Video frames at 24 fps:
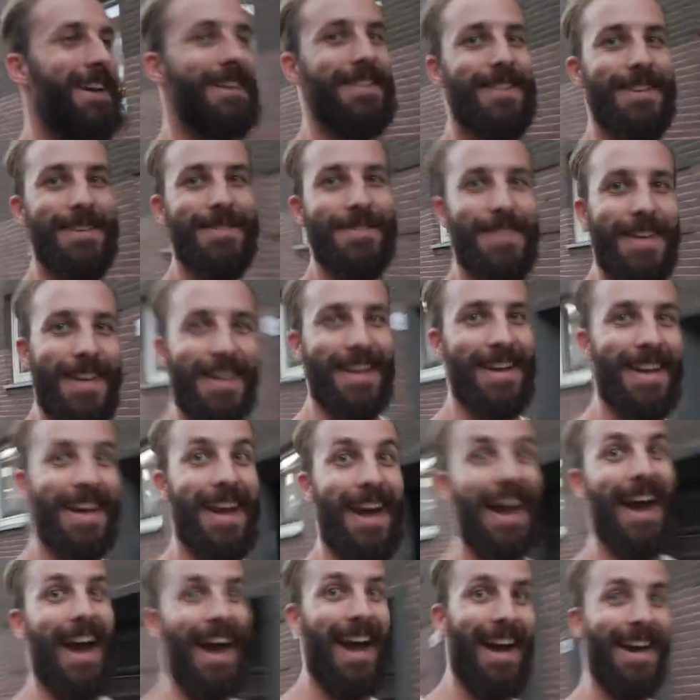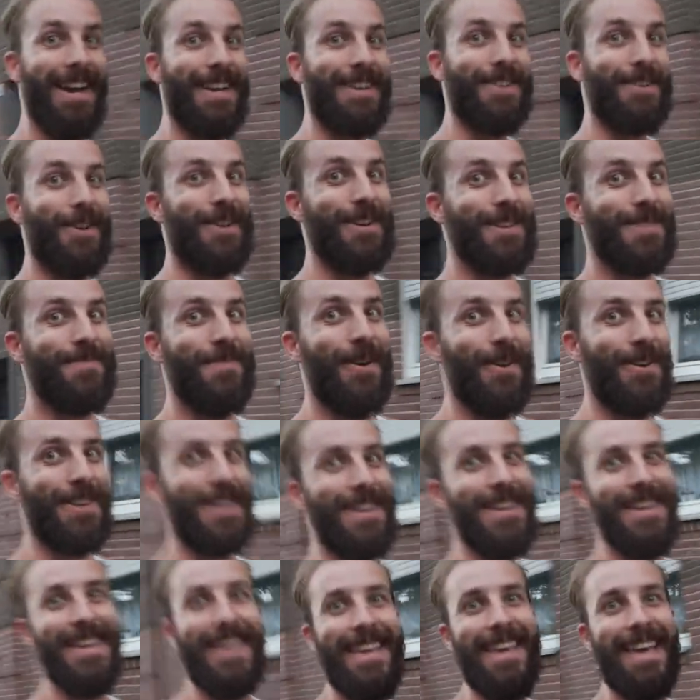Deswegen gönne ich es mir heute.
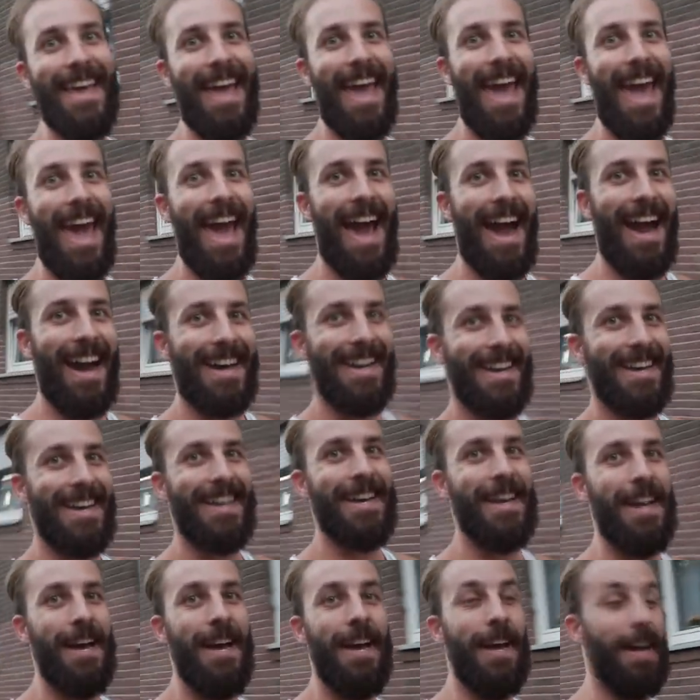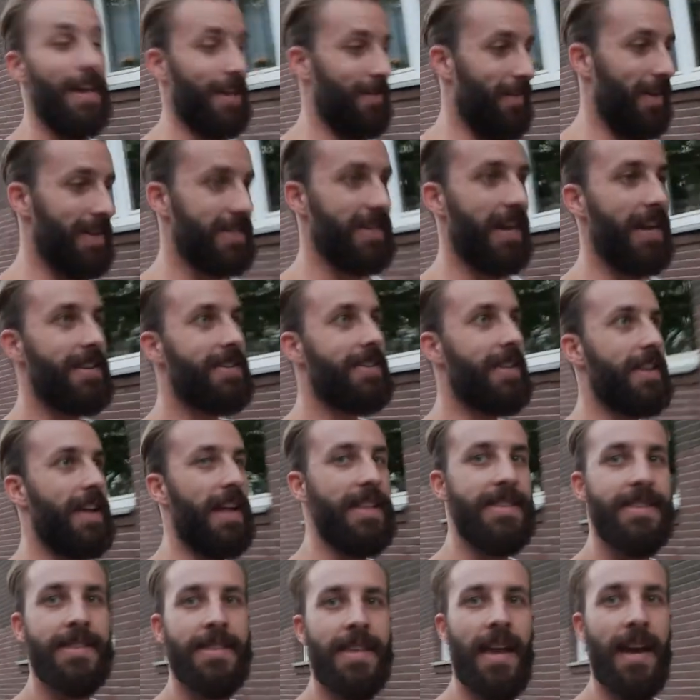Yeah. Ich war jetzt eigentlich den
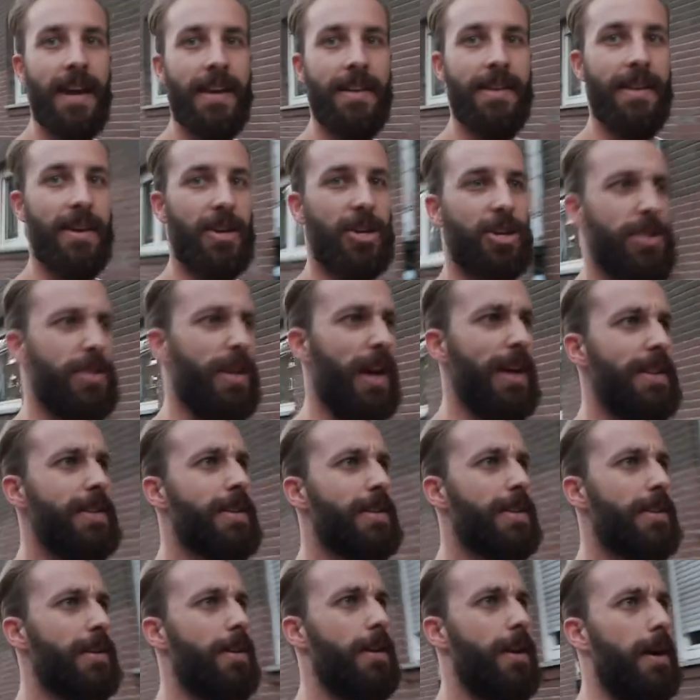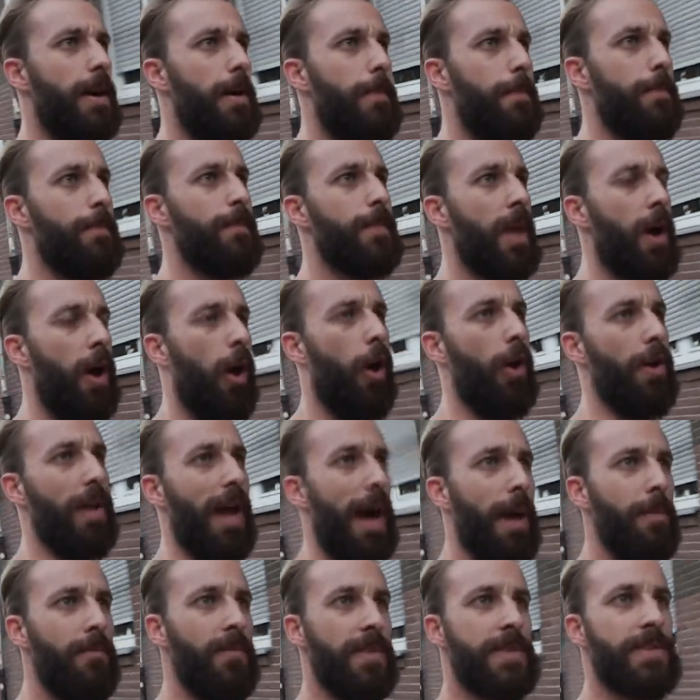ganzen Tag in der Stadt. Ähm, heute
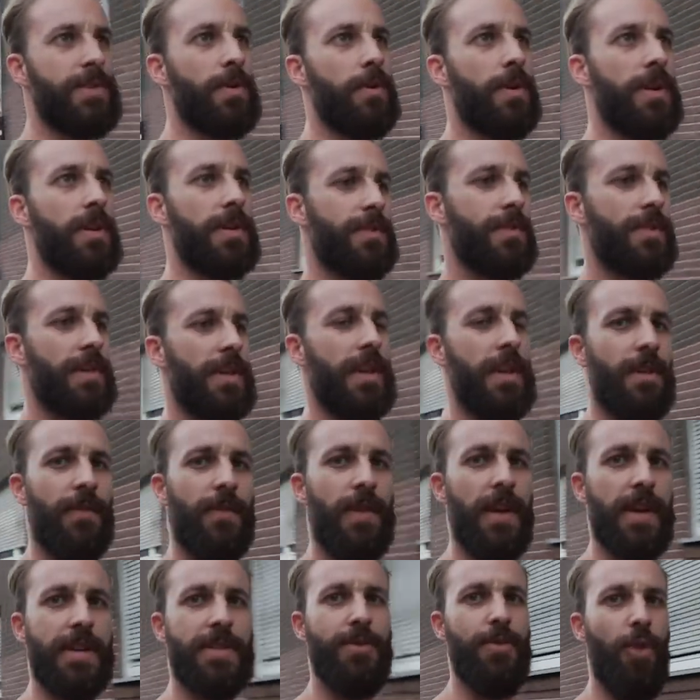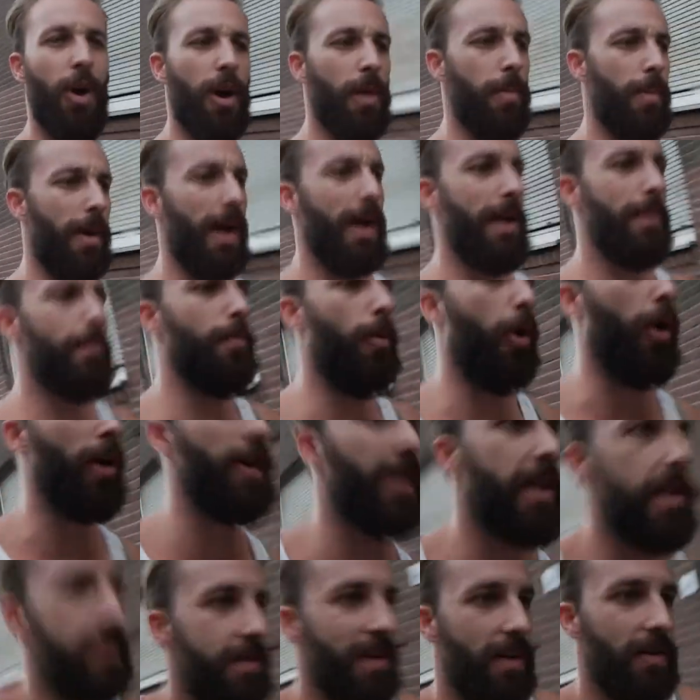Abend, wenn es dunkel ist, gehe ich vielleicht nochmal. Morgen
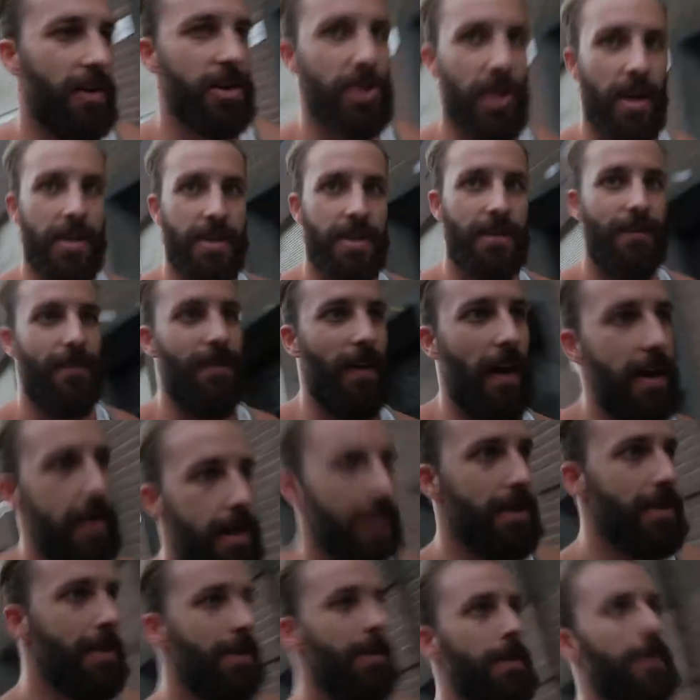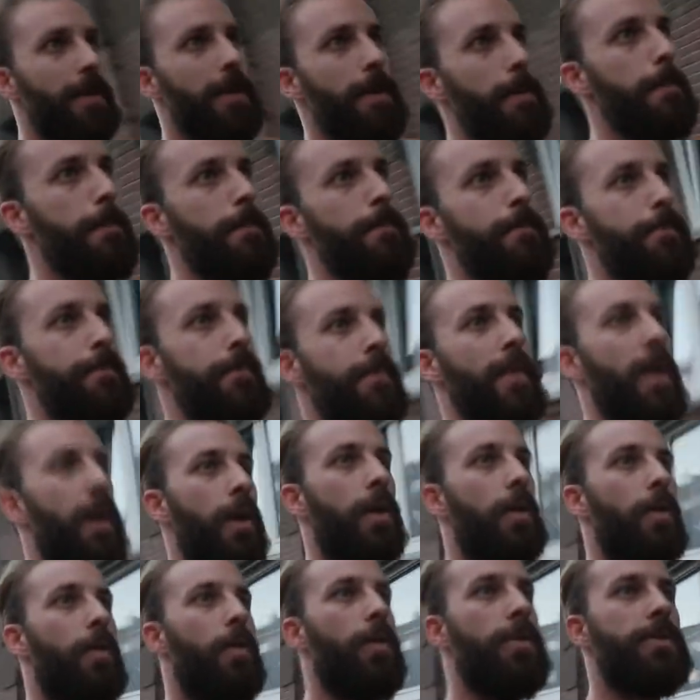gehen wir wahrscheinlich feiern.
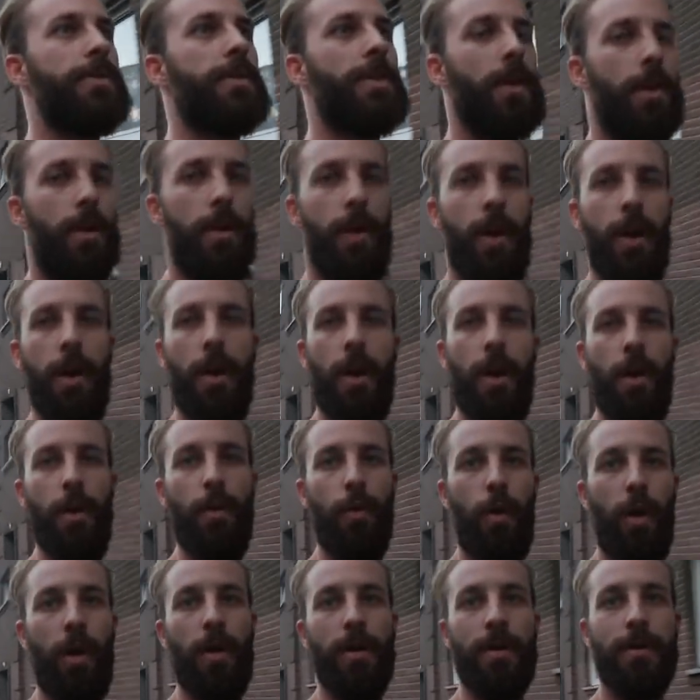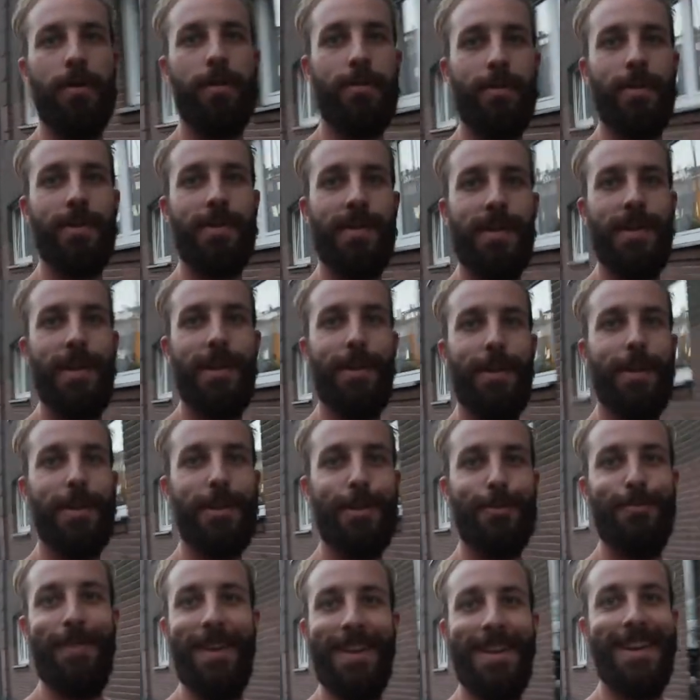Und ja, dann seht ihr das
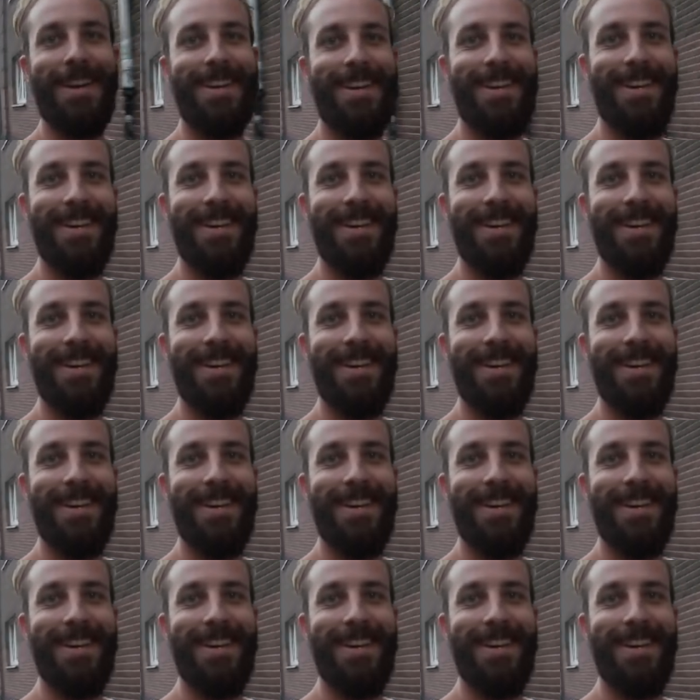später.